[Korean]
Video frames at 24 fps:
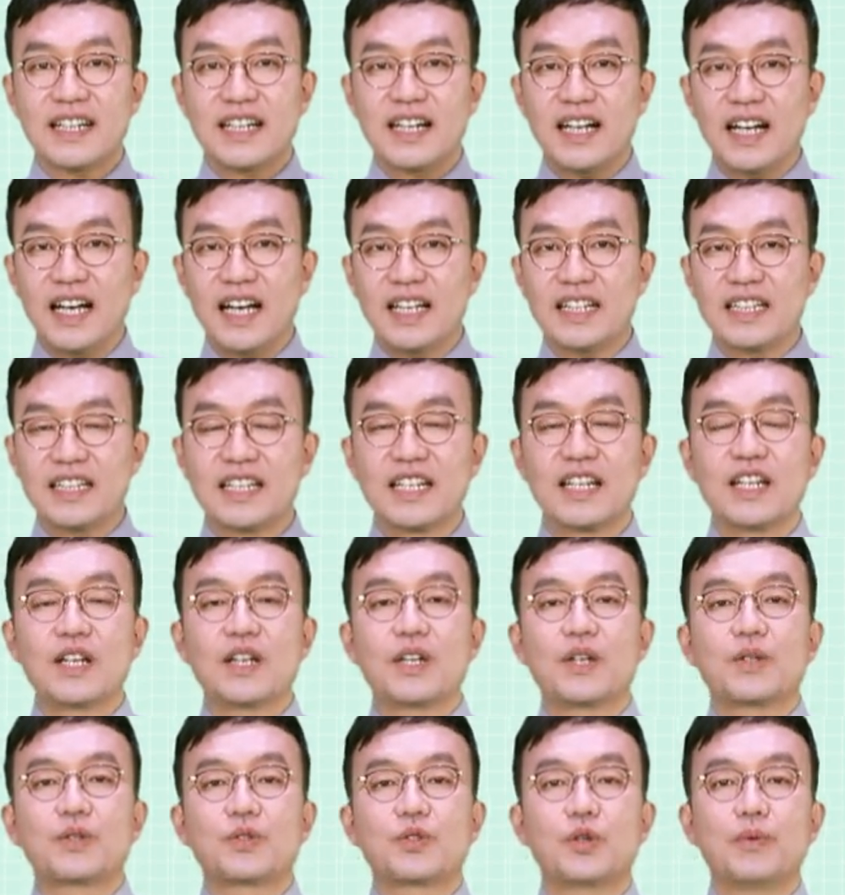칸,
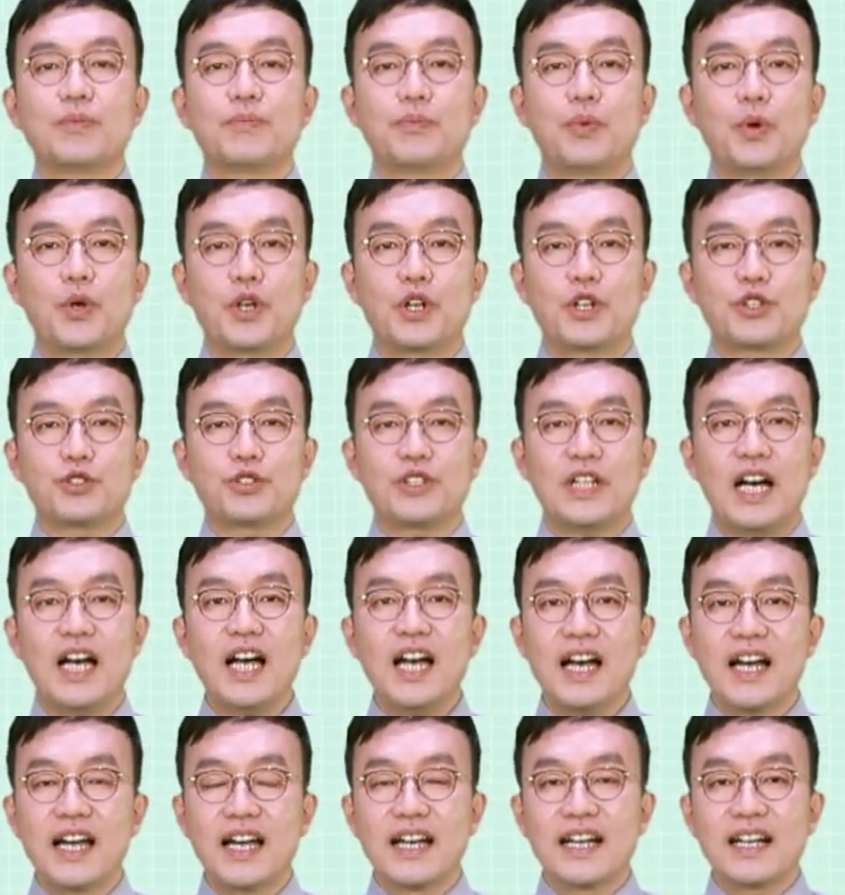좀
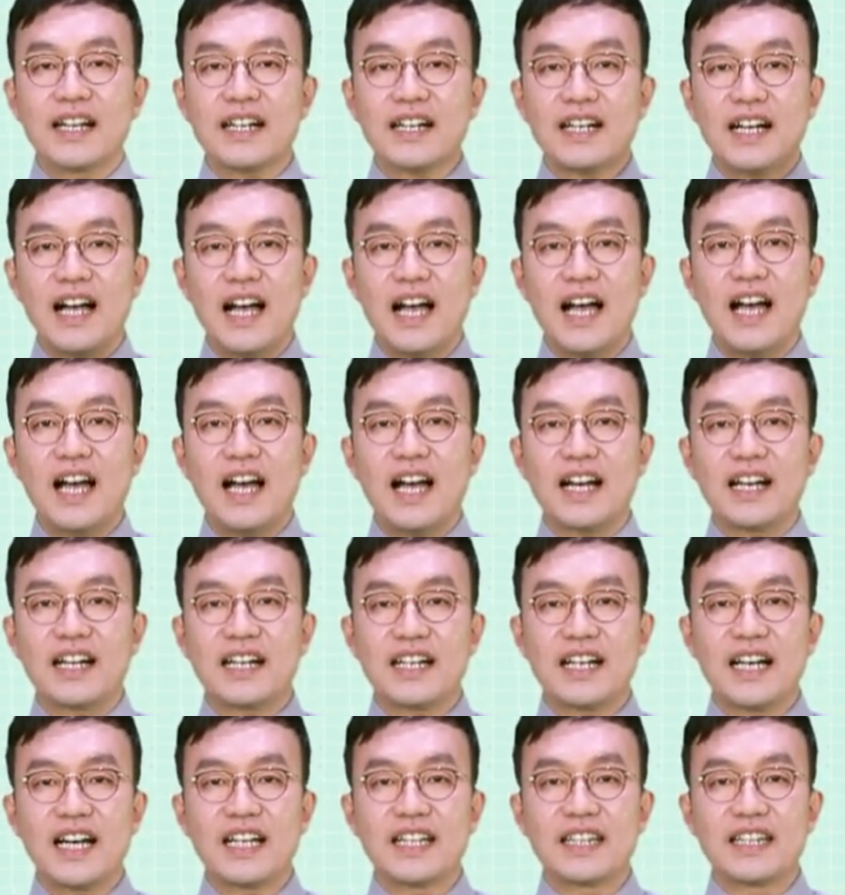보여주다,
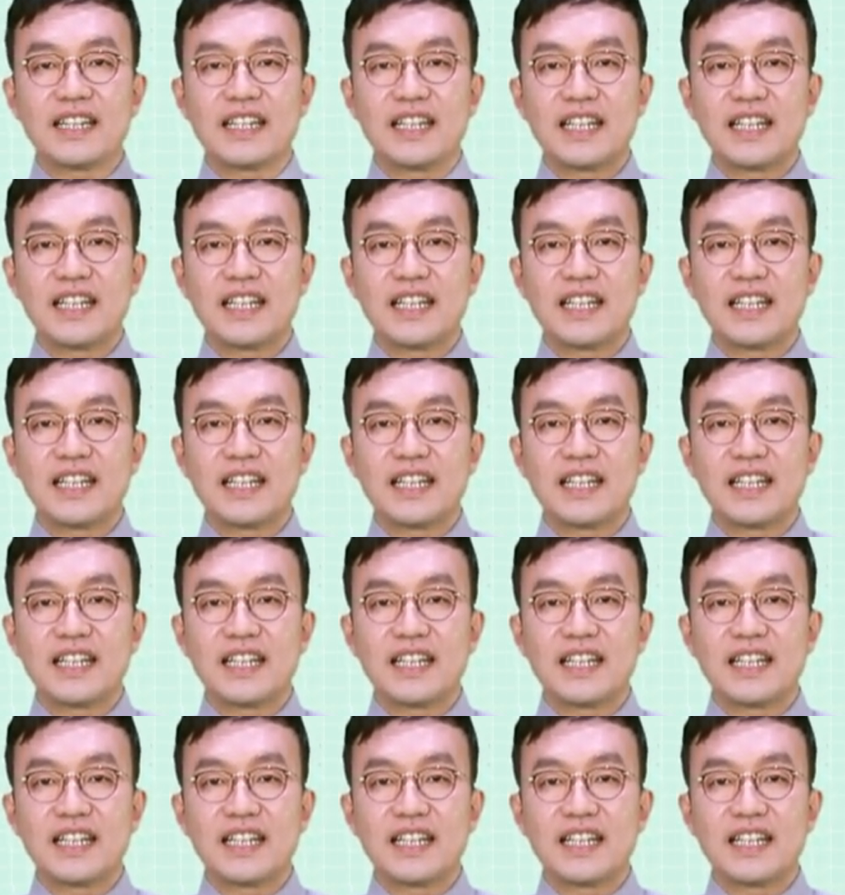칸칸,